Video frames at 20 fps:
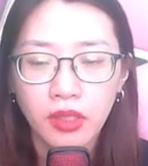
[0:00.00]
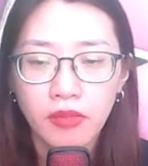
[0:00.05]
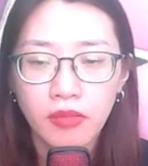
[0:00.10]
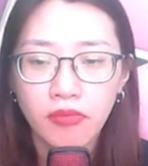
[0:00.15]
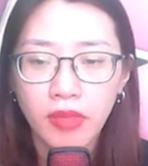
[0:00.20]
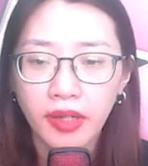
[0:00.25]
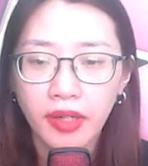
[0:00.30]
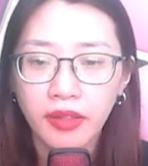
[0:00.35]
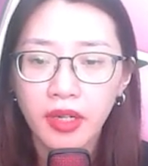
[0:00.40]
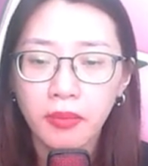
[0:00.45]

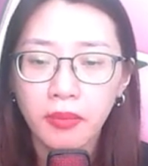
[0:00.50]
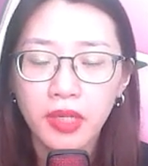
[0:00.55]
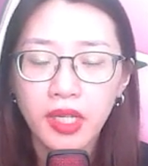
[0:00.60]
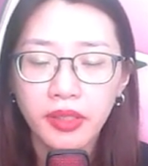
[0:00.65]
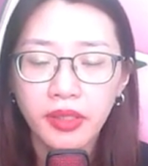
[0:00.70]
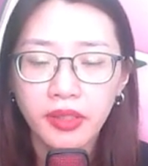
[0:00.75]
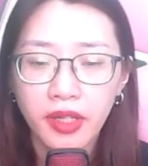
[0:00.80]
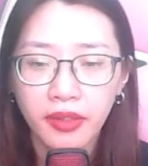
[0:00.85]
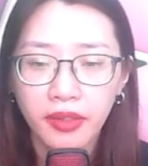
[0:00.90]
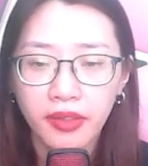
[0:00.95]
Mặt gầm
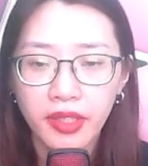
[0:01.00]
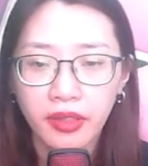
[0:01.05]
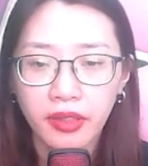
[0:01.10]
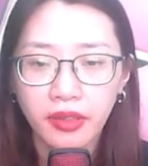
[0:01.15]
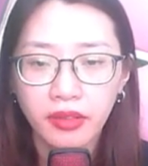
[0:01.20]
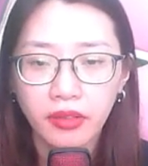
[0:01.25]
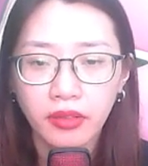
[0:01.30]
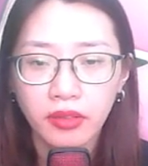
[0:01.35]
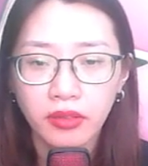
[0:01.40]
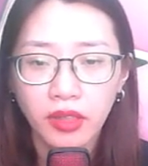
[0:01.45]
lên giận dữ,
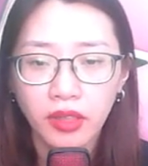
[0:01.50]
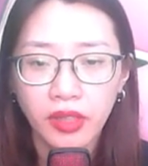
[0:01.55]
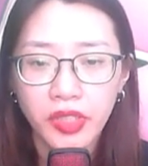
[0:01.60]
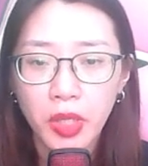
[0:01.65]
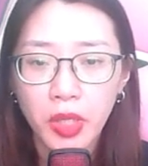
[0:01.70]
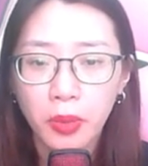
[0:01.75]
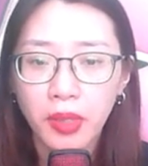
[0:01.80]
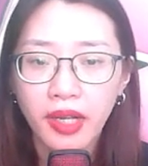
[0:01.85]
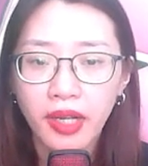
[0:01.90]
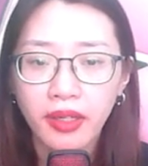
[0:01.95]
từ
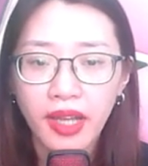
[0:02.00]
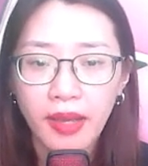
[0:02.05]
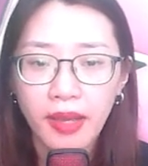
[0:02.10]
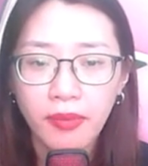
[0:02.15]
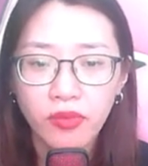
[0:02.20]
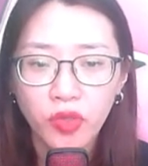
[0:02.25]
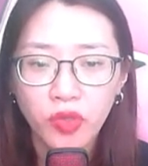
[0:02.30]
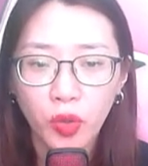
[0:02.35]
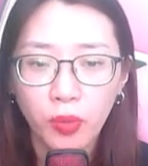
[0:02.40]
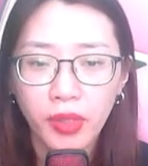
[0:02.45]
trong hắc
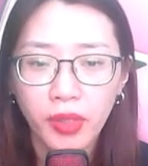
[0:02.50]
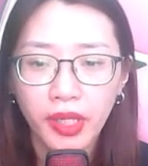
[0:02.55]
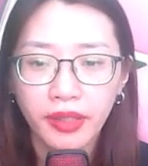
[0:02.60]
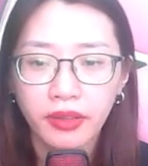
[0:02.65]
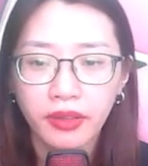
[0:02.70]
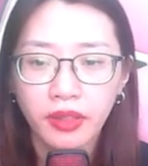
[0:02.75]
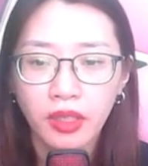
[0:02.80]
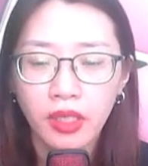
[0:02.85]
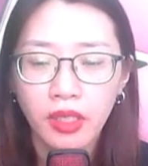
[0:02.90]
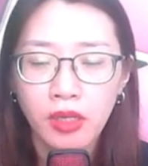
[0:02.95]
ám vô biên,
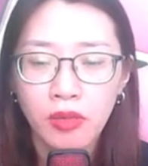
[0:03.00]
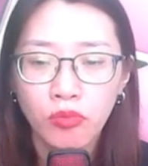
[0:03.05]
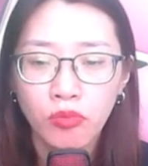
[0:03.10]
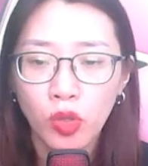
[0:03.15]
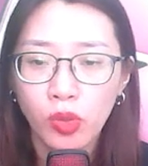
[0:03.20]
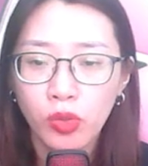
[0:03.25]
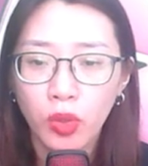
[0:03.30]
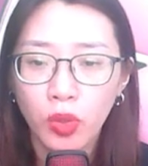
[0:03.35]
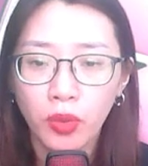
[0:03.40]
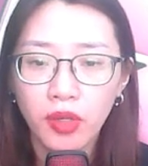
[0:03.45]
một
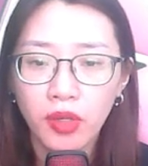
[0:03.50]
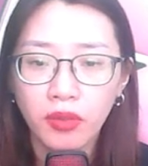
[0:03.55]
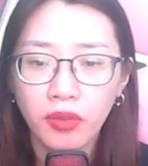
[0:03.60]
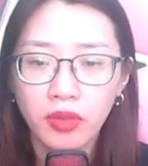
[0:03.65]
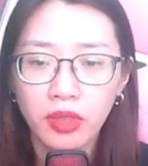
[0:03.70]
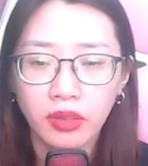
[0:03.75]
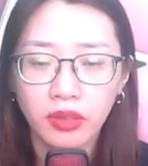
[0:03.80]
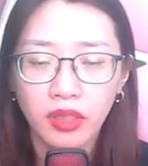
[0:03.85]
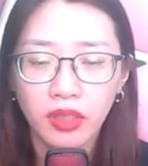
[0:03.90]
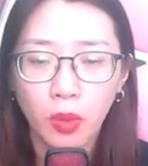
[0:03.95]
cổ lực
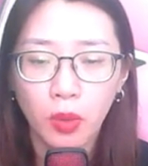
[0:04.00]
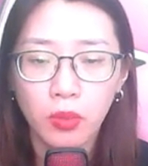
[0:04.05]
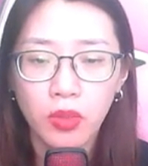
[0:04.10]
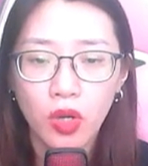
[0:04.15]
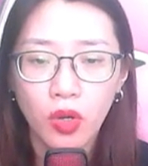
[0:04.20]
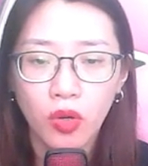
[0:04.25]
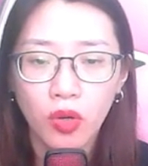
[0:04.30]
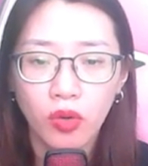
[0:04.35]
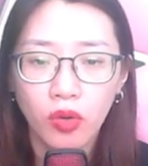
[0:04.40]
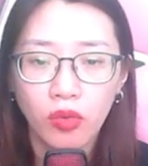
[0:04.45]
lượng khổng
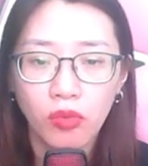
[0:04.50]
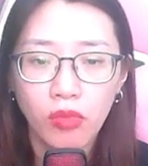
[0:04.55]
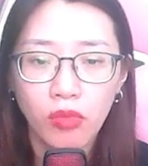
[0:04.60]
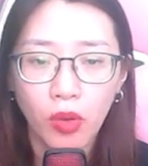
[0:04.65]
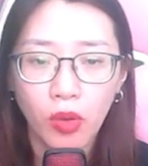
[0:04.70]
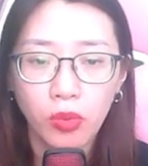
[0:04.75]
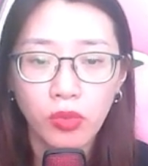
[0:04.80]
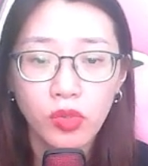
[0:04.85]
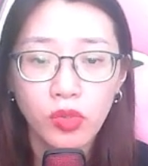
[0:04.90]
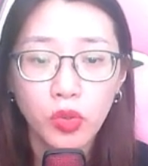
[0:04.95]
lồ
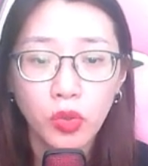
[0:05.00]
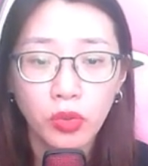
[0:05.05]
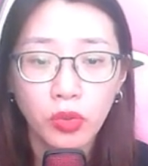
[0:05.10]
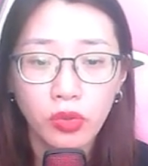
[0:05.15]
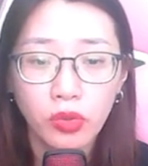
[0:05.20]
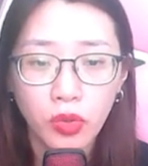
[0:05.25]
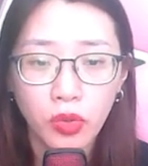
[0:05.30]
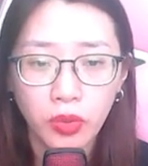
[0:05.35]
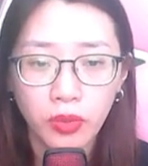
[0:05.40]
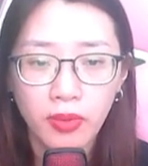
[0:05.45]
bỗng cuộn
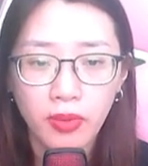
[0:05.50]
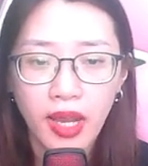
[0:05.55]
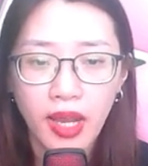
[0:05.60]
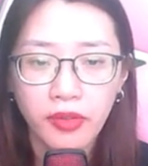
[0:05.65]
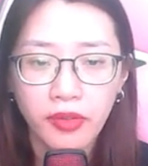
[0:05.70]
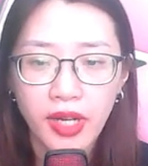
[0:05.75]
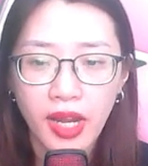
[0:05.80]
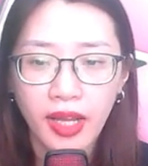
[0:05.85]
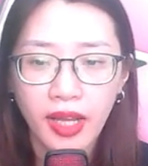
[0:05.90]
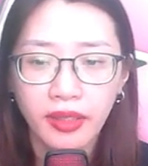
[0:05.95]
cuộn lao
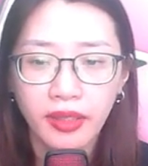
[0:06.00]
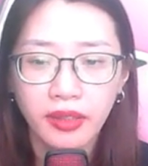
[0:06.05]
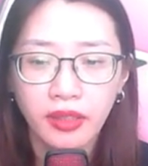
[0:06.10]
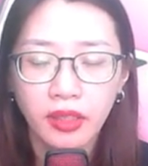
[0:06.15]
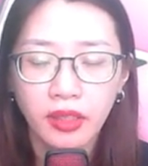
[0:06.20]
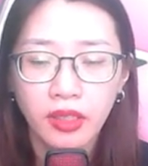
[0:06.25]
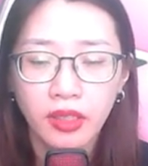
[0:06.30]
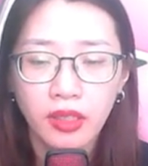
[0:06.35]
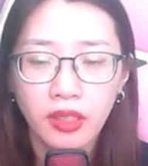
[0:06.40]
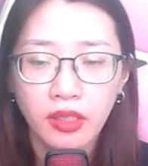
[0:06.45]
ra,
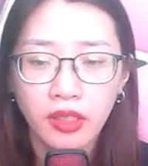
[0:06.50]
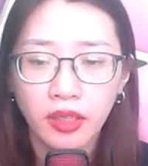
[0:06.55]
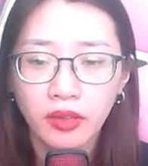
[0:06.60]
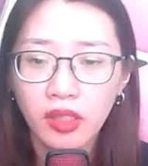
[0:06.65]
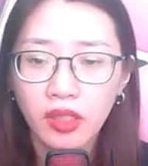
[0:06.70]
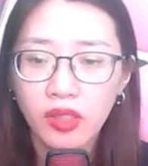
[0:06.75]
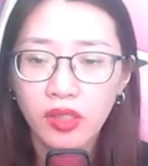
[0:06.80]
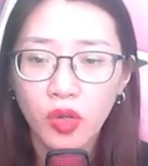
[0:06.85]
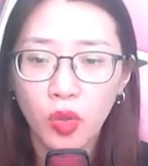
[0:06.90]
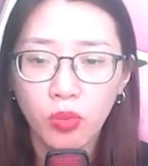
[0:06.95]
khí
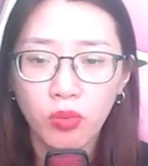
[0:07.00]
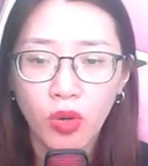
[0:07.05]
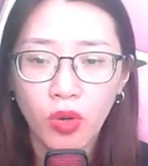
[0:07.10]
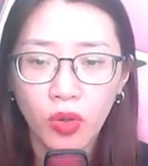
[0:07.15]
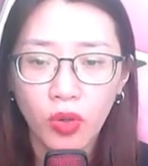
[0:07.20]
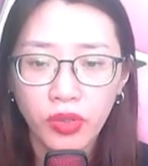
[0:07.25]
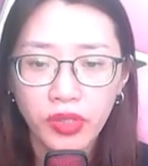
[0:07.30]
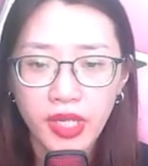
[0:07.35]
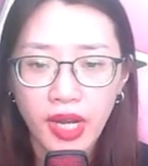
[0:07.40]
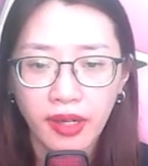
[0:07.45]
tức khủng
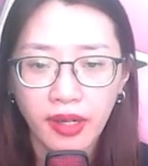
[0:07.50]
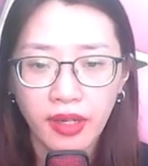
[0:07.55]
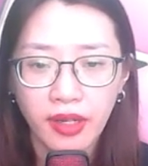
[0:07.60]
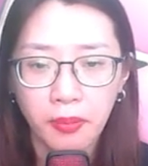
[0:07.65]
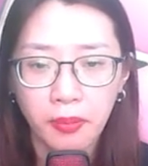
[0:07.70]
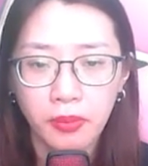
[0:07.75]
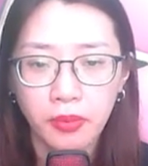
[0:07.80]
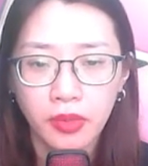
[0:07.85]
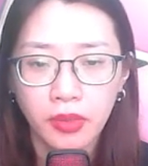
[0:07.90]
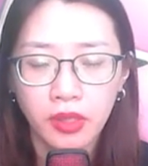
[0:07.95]
bố tràn ngập.
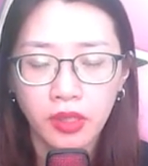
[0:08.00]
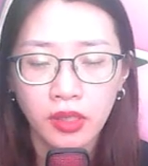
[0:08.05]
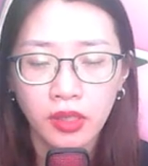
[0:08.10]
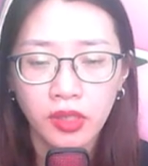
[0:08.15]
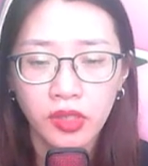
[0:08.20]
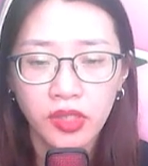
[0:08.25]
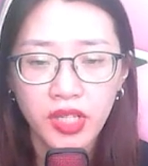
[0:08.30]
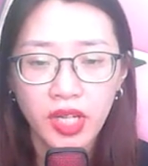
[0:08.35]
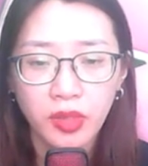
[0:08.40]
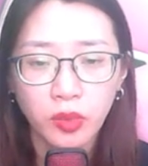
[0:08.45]

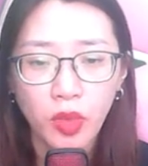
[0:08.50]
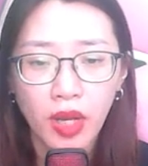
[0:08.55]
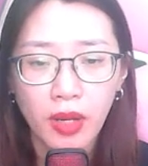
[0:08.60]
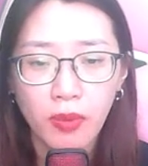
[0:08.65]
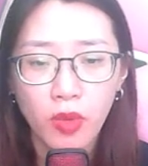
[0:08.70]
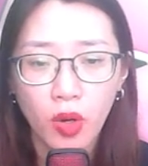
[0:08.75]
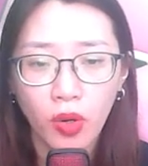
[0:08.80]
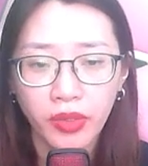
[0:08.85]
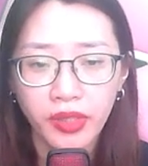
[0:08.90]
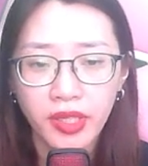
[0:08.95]
Trên toàn
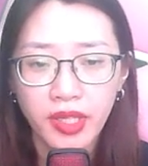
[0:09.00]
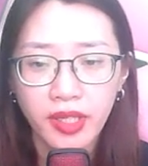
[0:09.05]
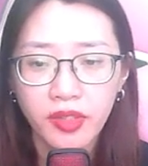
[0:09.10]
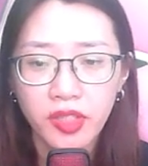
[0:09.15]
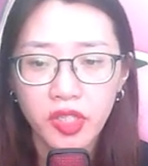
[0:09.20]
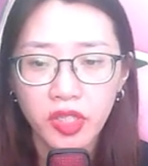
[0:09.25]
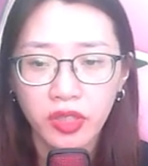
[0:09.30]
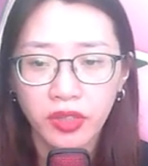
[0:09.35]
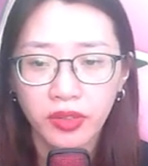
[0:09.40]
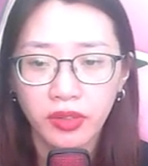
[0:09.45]
bộ chiến
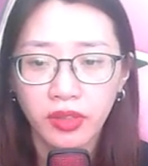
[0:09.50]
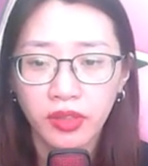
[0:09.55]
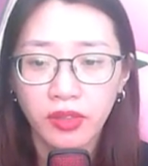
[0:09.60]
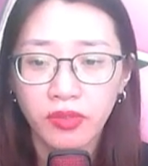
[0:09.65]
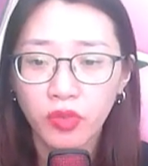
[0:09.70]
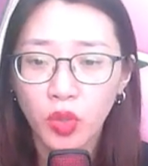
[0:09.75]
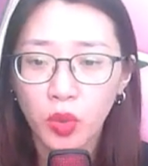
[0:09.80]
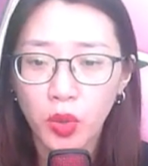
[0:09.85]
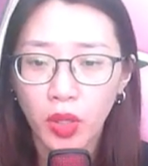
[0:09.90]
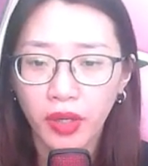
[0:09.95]
trường,
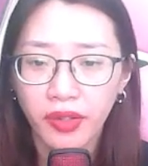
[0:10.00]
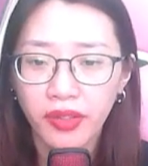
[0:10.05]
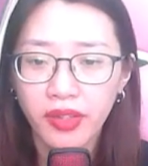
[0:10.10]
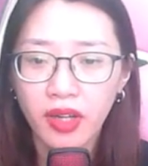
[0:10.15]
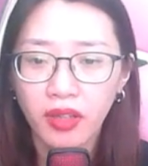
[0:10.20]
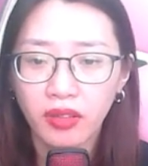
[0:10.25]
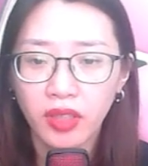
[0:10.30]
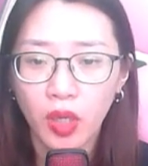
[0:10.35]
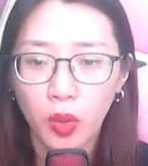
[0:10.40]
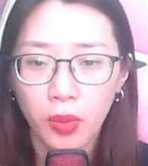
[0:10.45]
vô luận
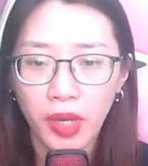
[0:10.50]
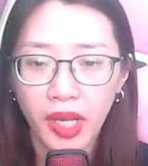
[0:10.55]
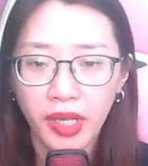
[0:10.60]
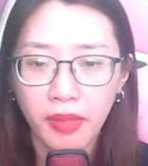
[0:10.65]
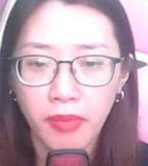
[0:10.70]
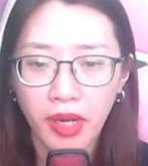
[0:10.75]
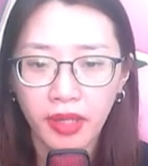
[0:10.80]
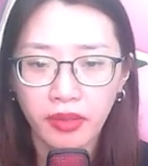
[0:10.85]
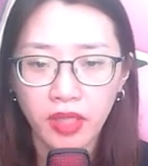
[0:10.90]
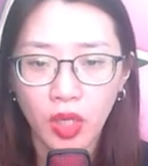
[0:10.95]
nhân tộc hay
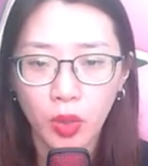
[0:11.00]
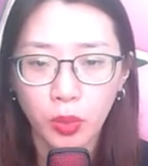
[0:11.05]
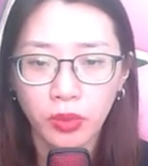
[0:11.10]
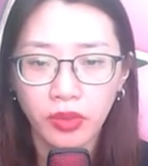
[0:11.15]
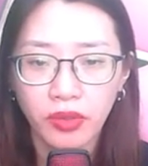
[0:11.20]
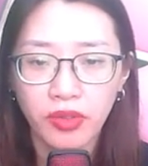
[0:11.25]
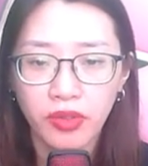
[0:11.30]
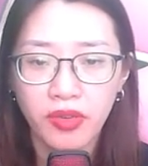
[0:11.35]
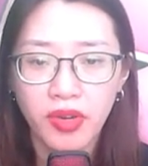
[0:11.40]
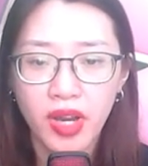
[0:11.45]
mặt tộc
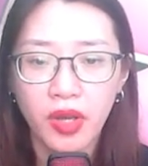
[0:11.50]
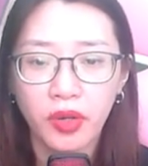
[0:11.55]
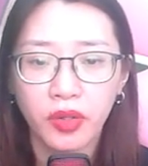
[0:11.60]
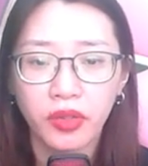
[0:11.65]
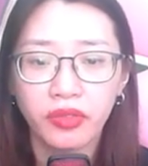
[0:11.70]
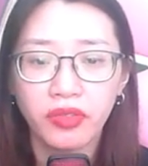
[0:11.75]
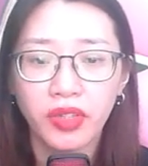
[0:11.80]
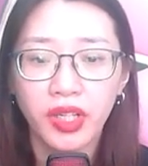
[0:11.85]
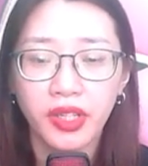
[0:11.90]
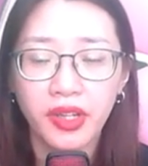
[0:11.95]
đều
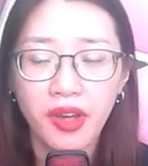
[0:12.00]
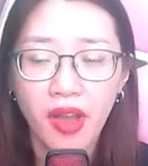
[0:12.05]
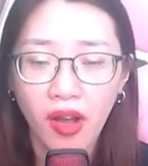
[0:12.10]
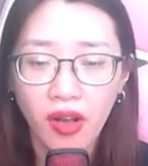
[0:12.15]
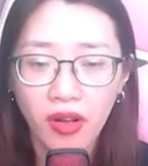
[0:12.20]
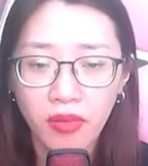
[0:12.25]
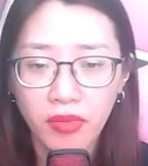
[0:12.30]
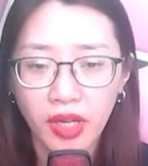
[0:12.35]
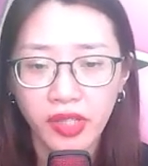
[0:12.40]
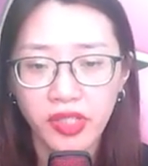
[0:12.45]
vì đó
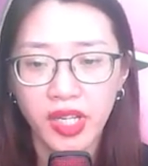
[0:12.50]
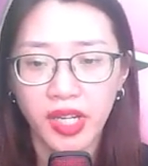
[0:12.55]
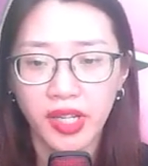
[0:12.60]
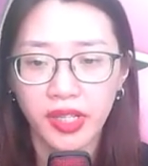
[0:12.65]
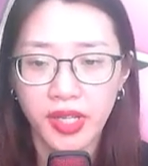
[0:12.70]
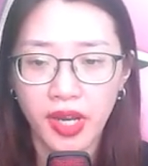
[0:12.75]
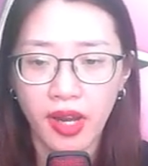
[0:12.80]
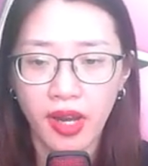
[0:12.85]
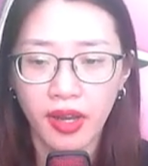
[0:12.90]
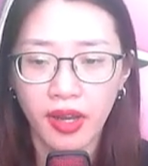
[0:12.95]
mà trì
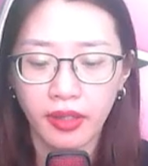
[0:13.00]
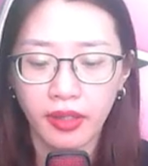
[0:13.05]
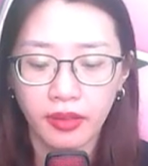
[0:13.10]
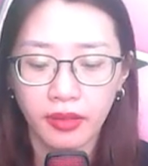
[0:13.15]
trệ.